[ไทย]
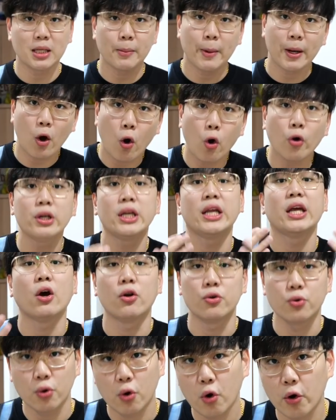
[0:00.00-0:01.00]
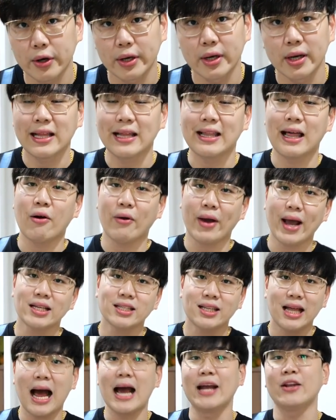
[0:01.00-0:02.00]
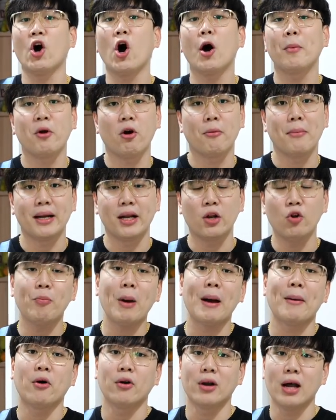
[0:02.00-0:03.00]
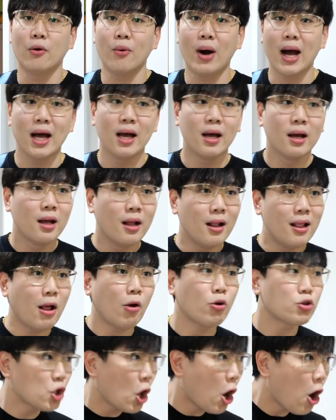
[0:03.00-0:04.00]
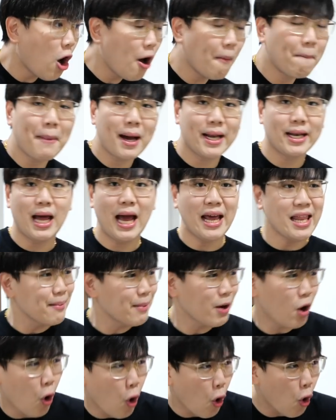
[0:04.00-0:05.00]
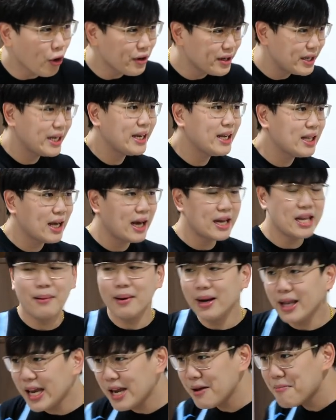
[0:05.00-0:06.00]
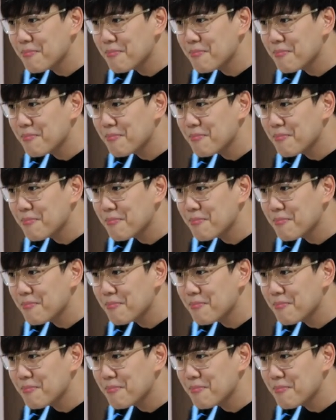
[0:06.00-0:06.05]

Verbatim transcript: จะเป็นโคตรดีของทุกคนแต่เราแค่จะถ่ายทอดออกมาในรูปแบบของเราว่าเราชอบมันอันนี้มันโคตรดีเลยอันนี้มันดี